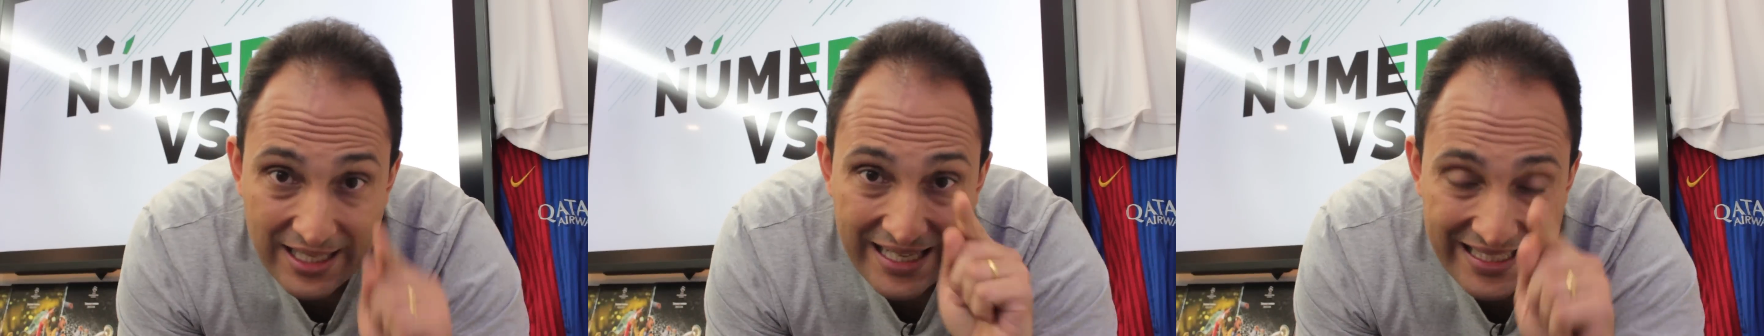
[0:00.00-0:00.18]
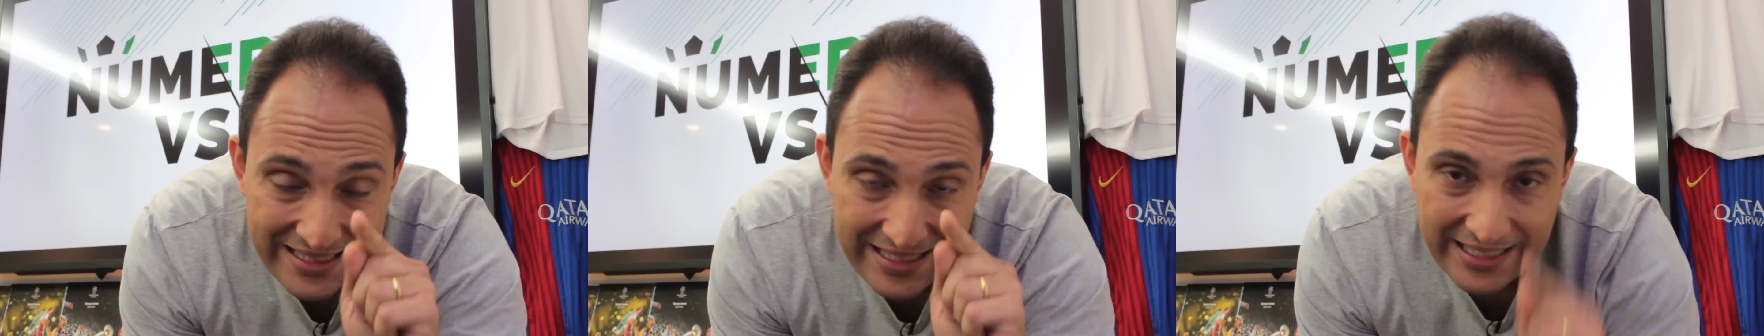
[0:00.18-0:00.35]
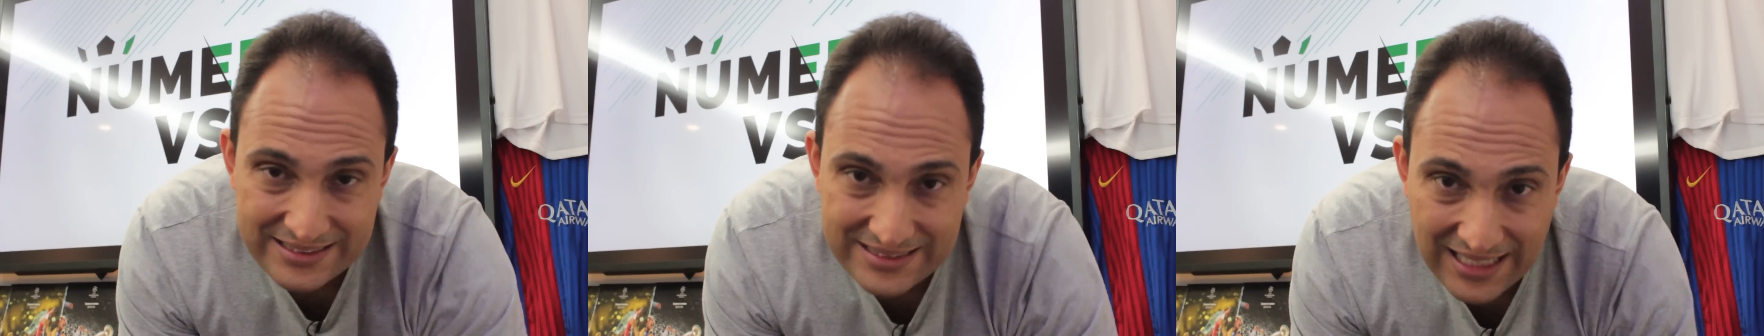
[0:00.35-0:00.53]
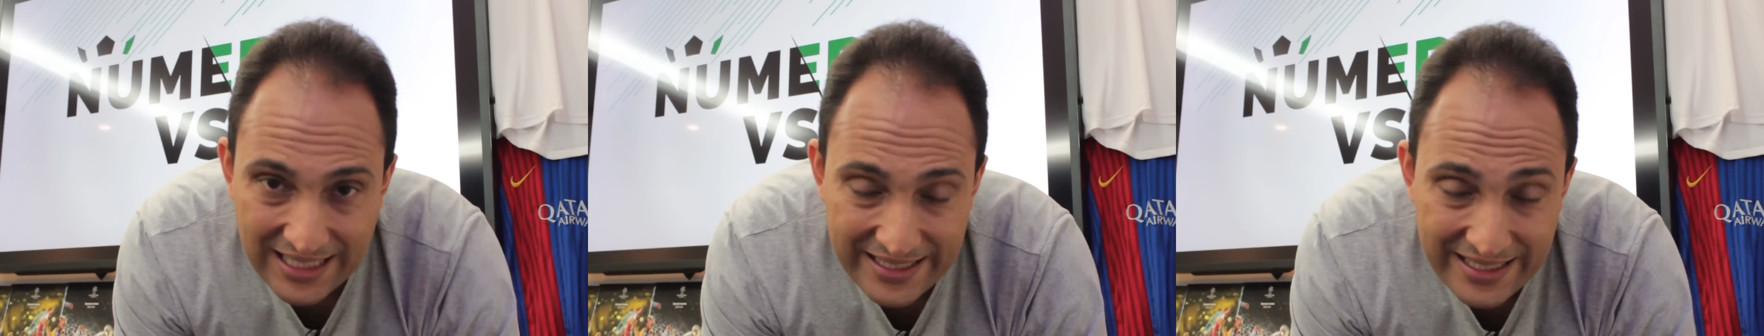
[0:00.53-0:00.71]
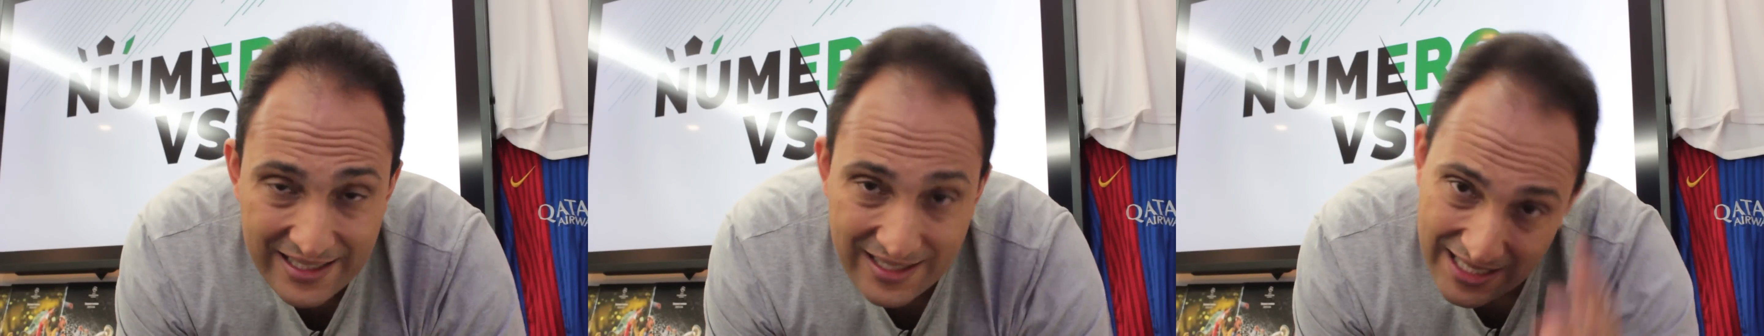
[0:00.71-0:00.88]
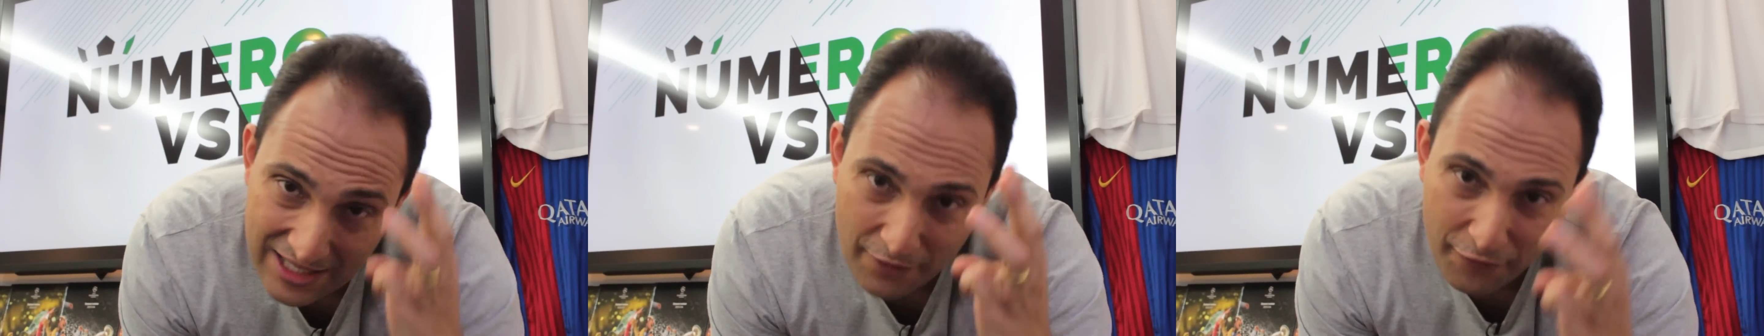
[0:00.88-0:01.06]
E nesse
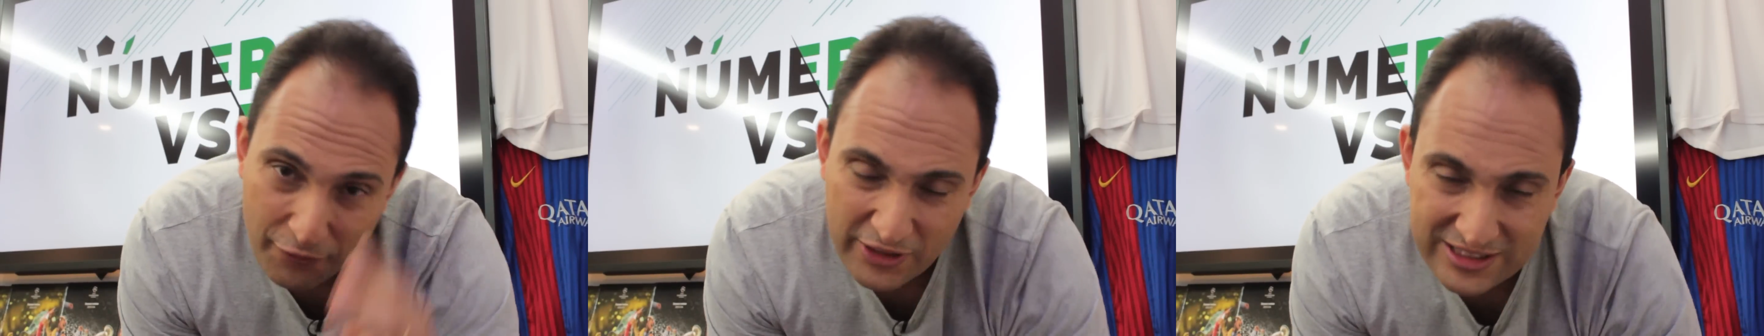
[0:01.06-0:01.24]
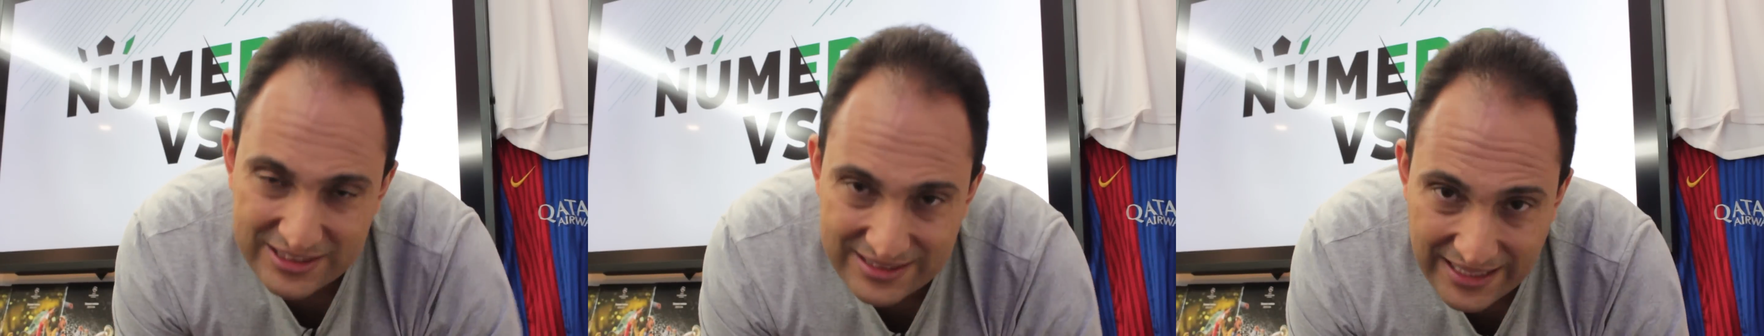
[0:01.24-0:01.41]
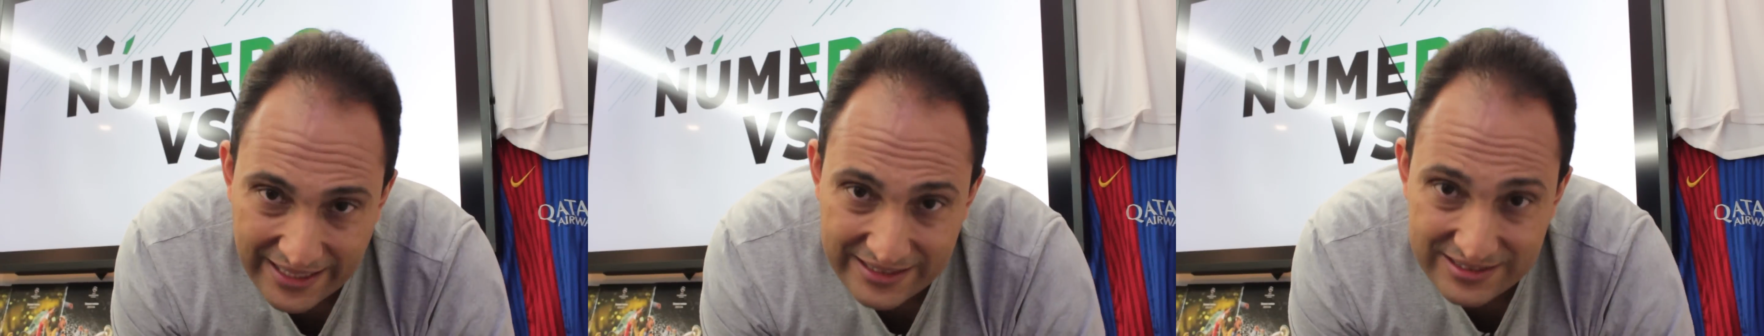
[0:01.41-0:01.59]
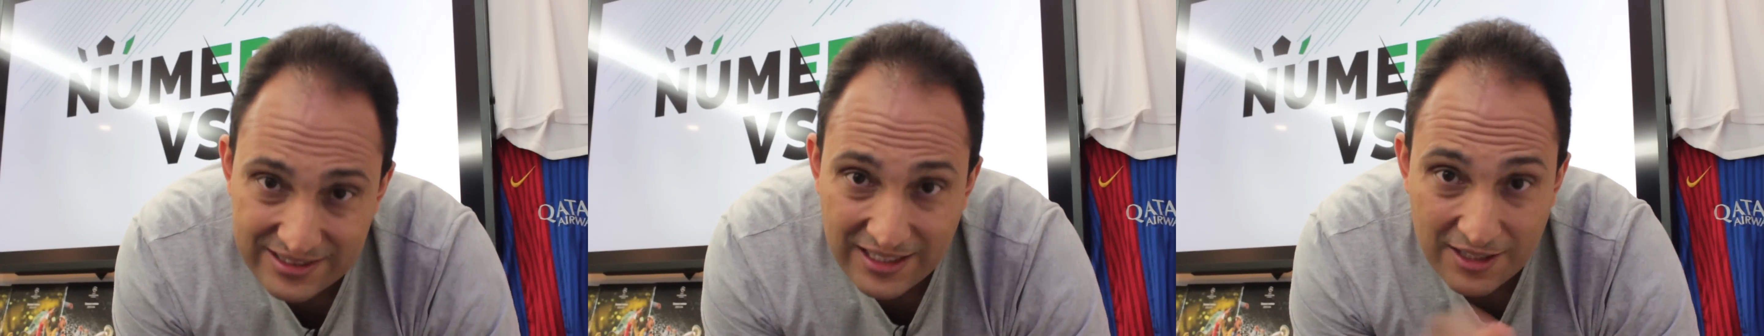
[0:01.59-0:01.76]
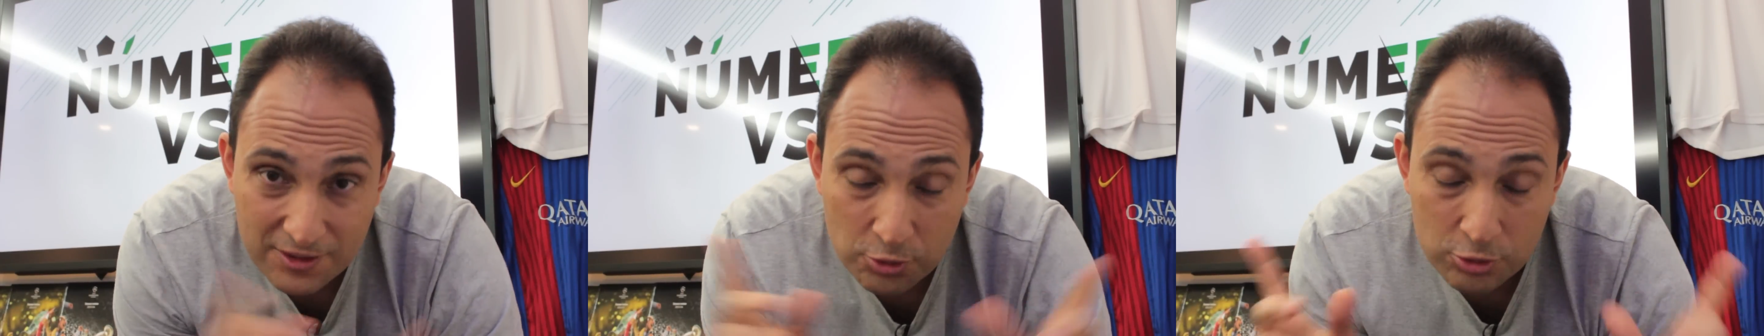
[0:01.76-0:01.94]
aí ele fez três,